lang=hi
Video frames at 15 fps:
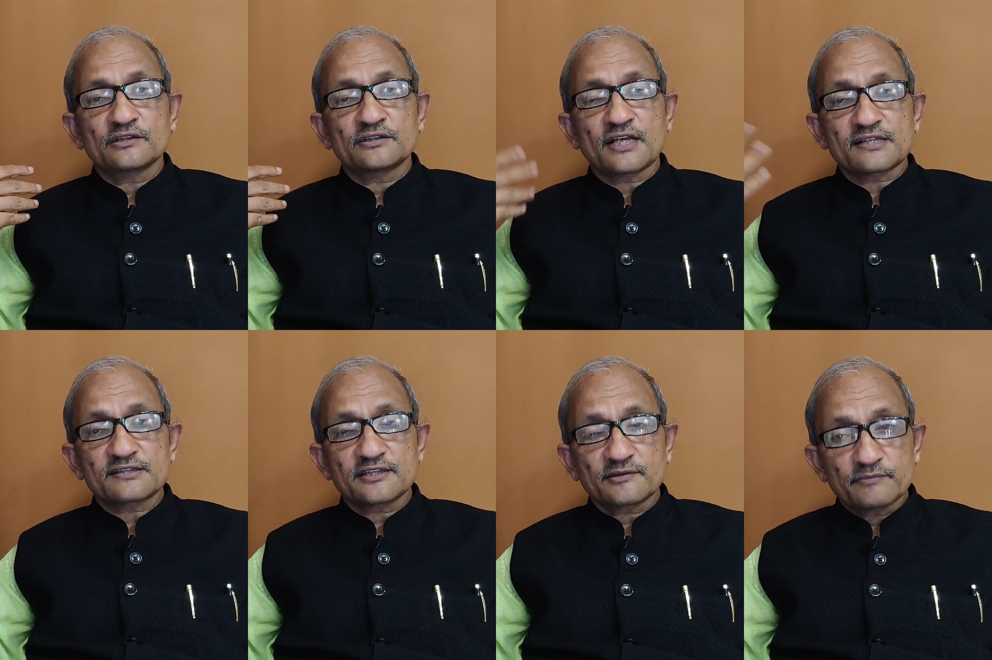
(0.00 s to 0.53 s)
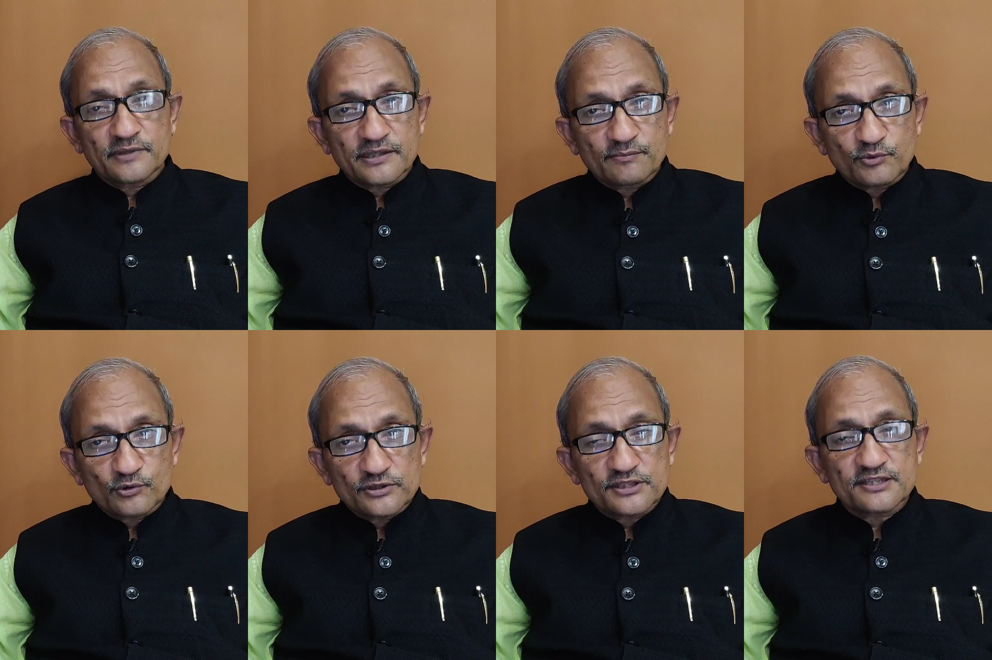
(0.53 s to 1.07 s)
नासिक में
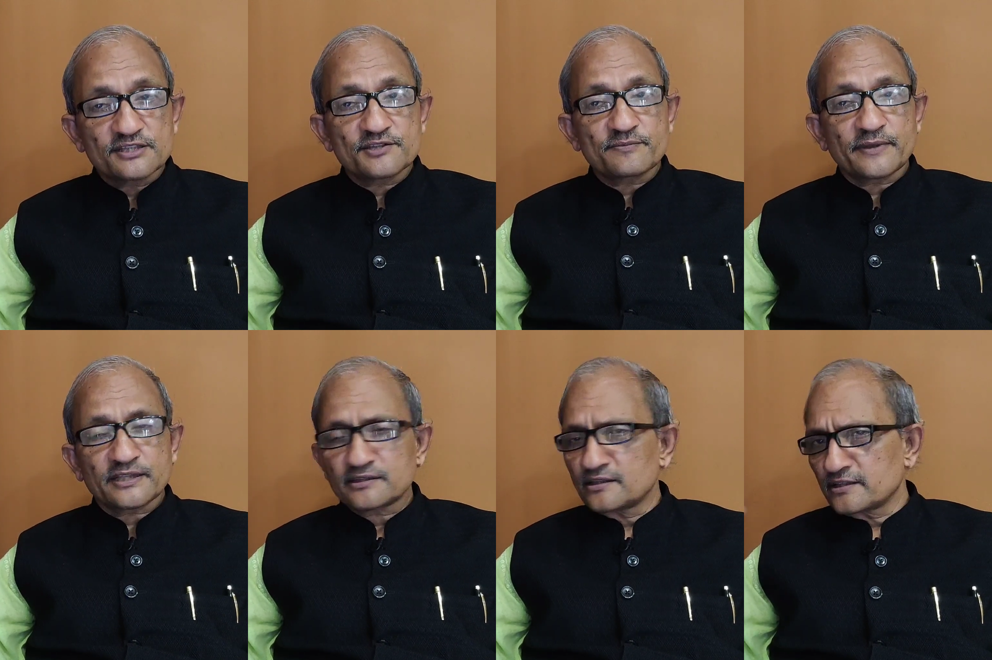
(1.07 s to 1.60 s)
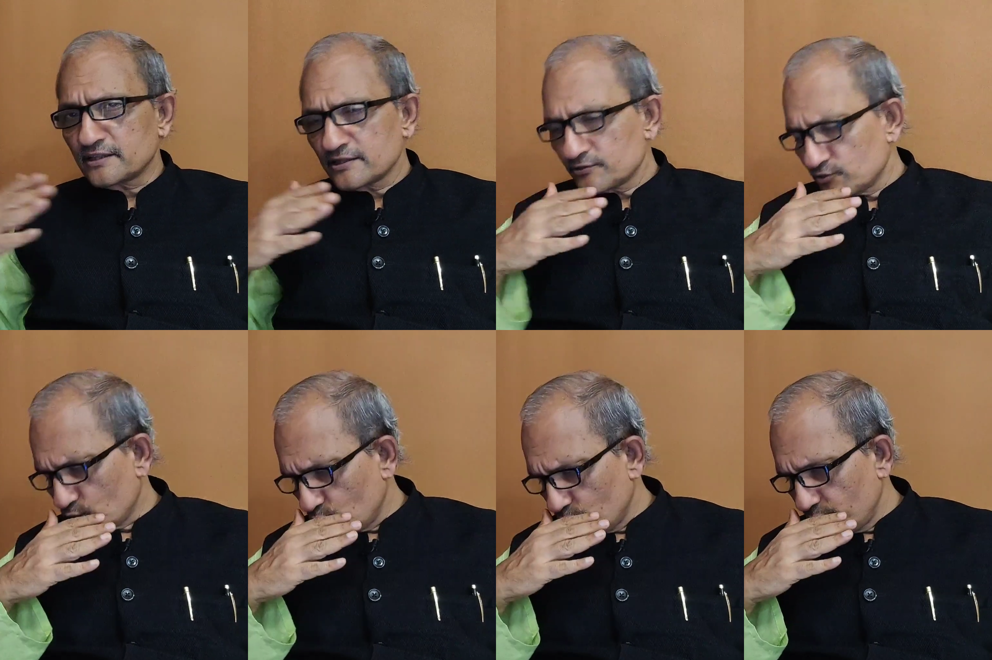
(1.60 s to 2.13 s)
पुलिस इंस्पेक्टर है
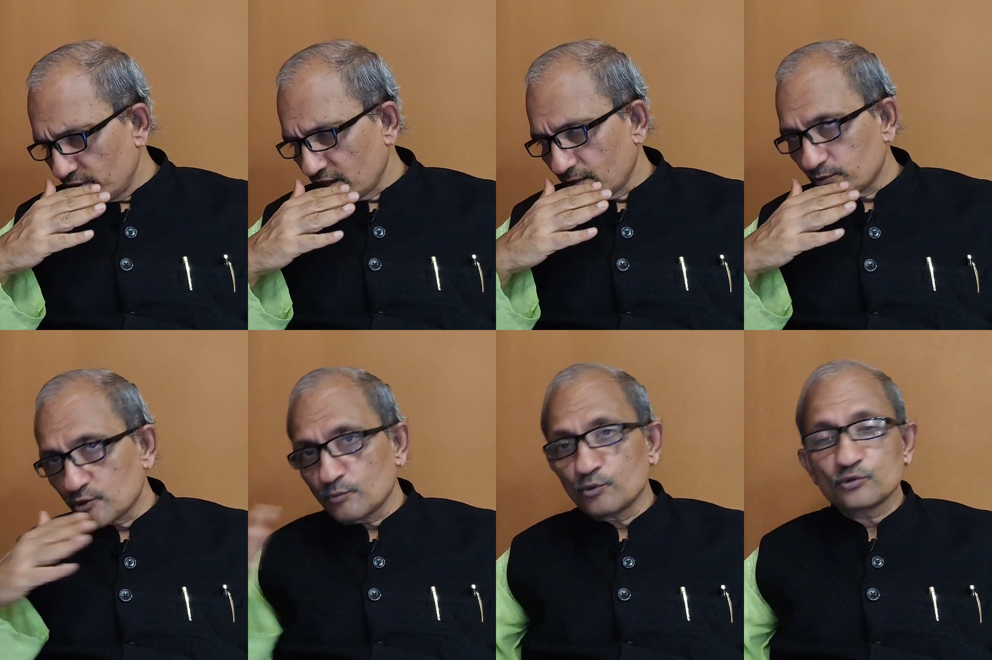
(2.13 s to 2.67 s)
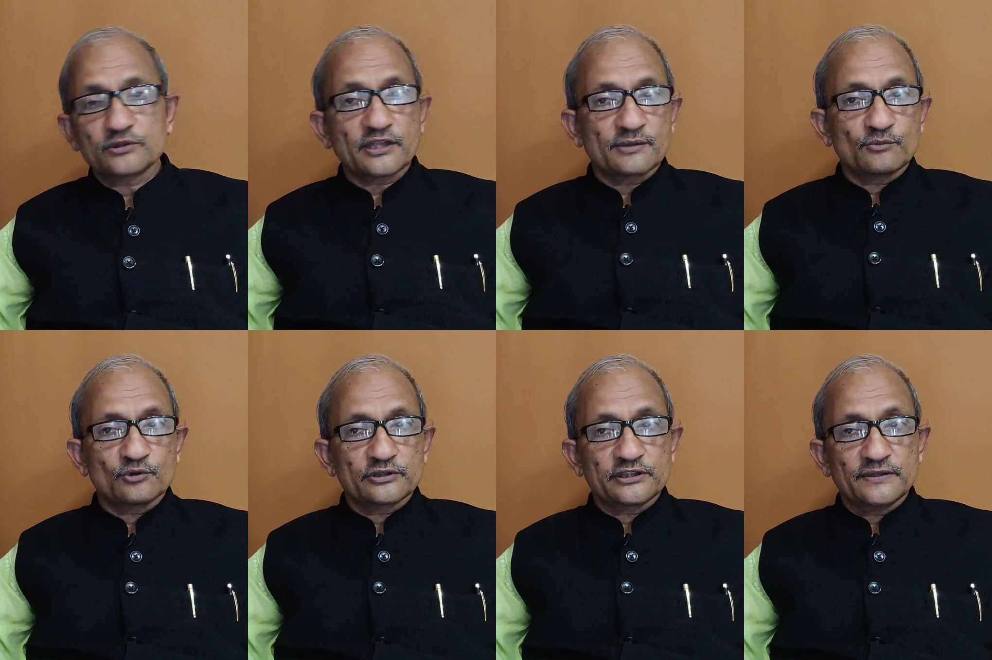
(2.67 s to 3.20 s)
जो भी आपको बोलना है
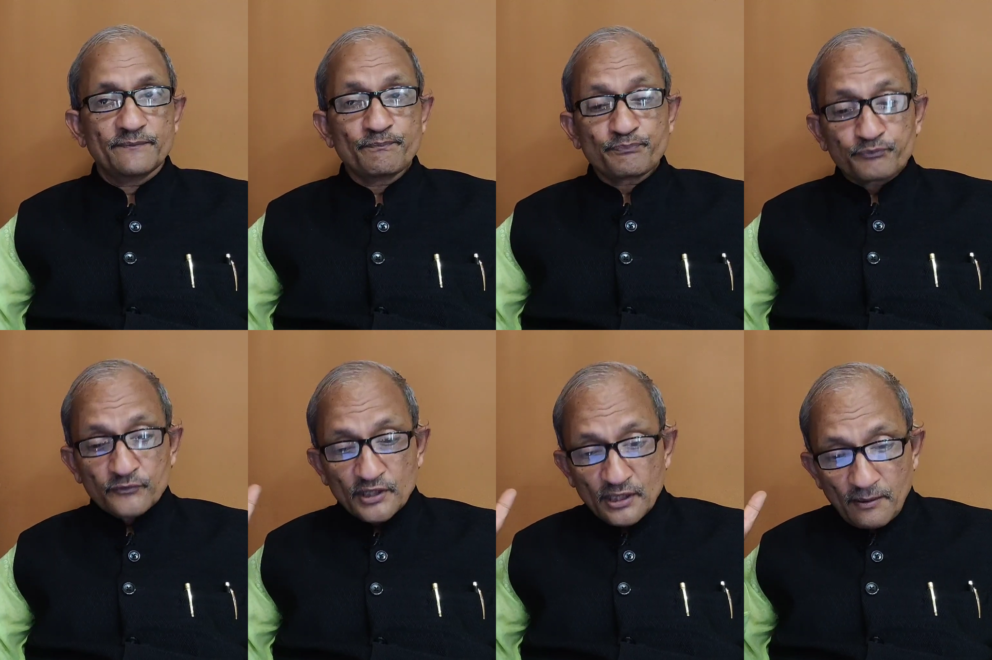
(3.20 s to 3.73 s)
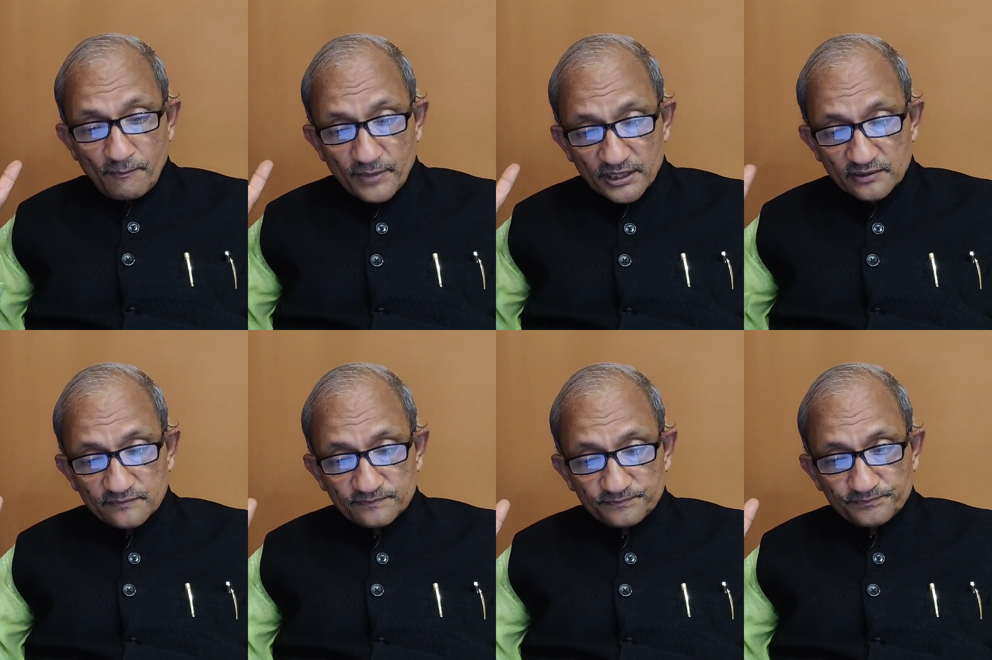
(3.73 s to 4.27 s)
बोलिए
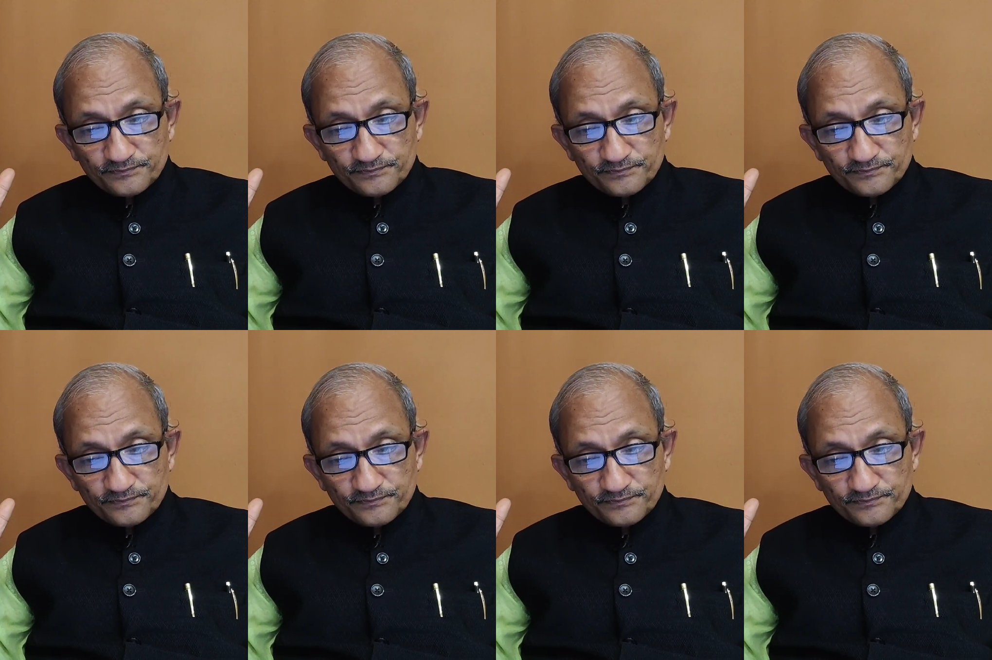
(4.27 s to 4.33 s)
बट